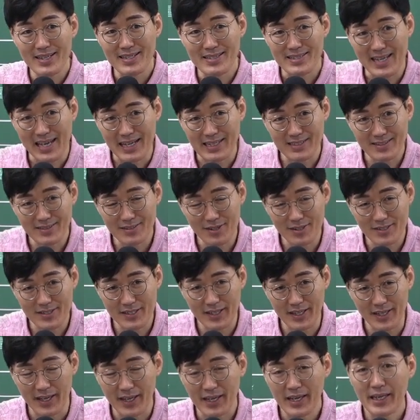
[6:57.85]
작은
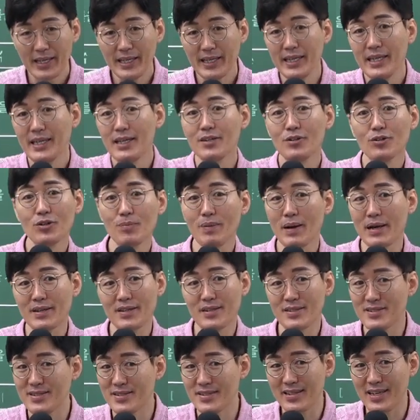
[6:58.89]
거지 이익으로
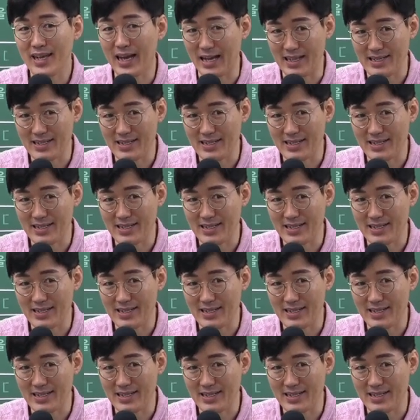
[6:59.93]
바뀌어지는 게